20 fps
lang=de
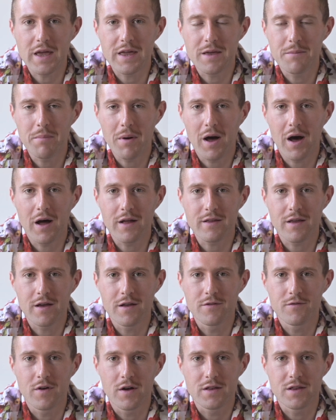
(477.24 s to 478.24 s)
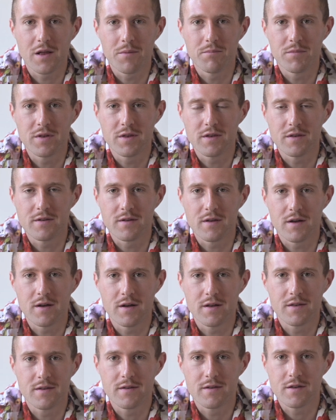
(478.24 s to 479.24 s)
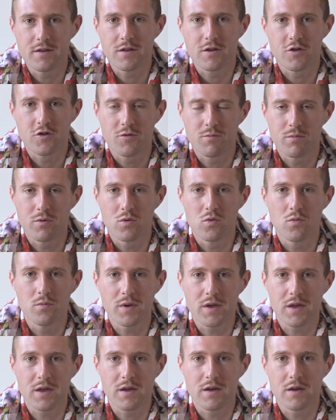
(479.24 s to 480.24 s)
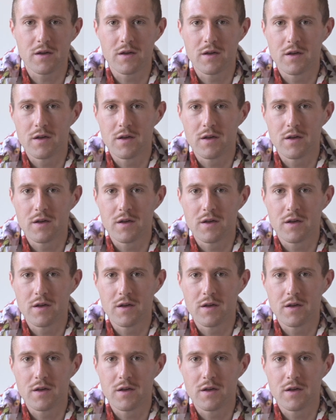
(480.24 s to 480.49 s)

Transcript: gepaart einfach dann mit dieser zitrischblumigen,